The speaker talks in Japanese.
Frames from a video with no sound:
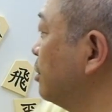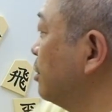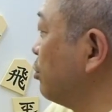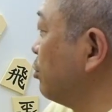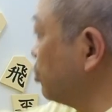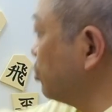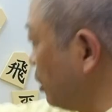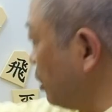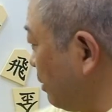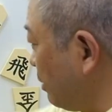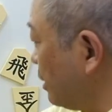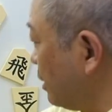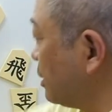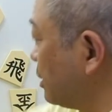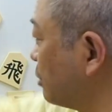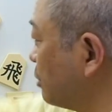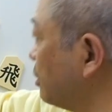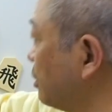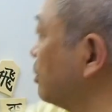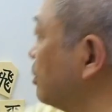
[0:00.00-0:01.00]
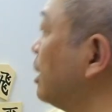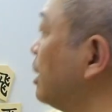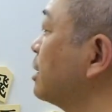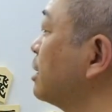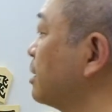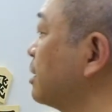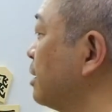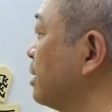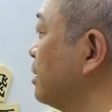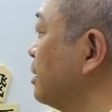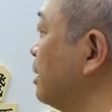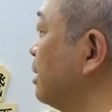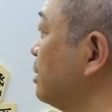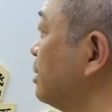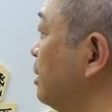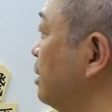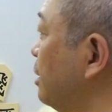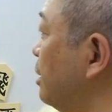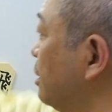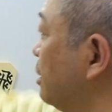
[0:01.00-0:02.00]
これ取ればさっきのように簡単な
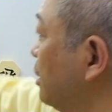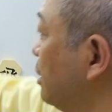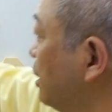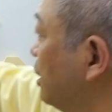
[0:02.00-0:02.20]
んで、